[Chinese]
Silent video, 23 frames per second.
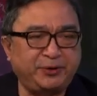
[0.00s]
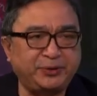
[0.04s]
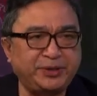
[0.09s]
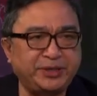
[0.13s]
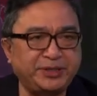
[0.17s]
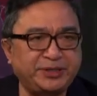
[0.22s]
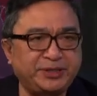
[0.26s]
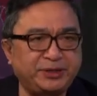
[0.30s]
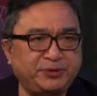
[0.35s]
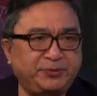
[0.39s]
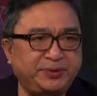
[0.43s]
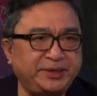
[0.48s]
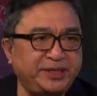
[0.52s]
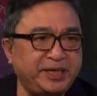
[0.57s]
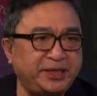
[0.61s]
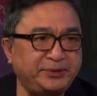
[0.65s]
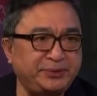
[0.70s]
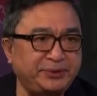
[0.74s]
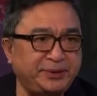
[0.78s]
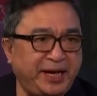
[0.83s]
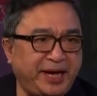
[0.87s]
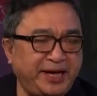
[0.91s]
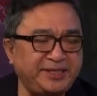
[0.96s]
或者是回
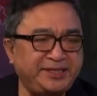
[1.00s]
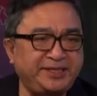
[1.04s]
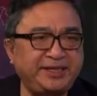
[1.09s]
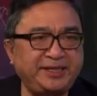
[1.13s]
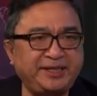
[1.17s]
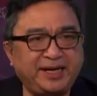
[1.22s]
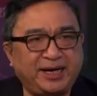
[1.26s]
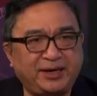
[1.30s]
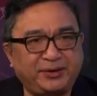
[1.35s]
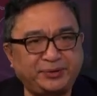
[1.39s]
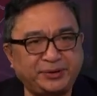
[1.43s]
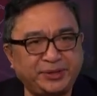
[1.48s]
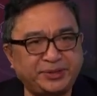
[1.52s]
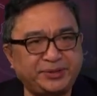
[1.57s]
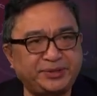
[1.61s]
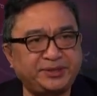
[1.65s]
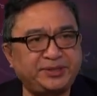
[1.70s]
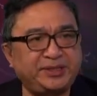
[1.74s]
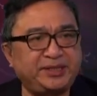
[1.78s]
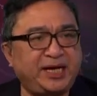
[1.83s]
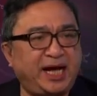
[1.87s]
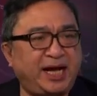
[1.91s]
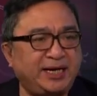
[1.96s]
家去探亲啦，或者
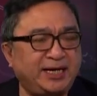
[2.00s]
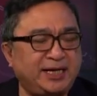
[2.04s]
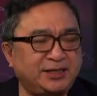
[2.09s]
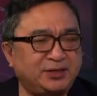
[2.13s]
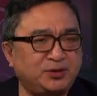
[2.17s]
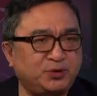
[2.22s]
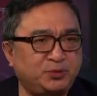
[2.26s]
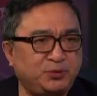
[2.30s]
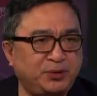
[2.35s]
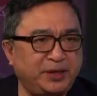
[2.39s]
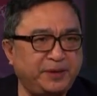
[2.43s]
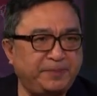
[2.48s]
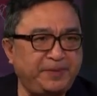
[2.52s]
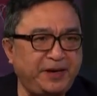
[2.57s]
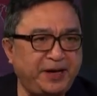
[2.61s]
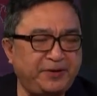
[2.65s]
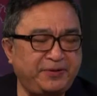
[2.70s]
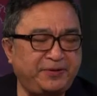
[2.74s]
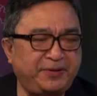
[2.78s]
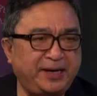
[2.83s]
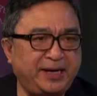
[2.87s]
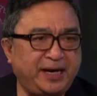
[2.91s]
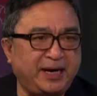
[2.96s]
是看看祖国的
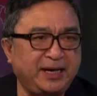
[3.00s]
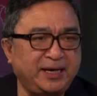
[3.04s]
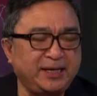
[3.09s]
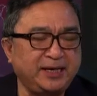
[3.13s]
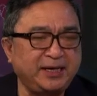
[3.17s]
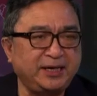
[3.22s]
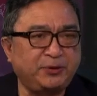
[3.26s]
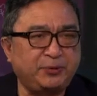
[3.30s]
变化呀。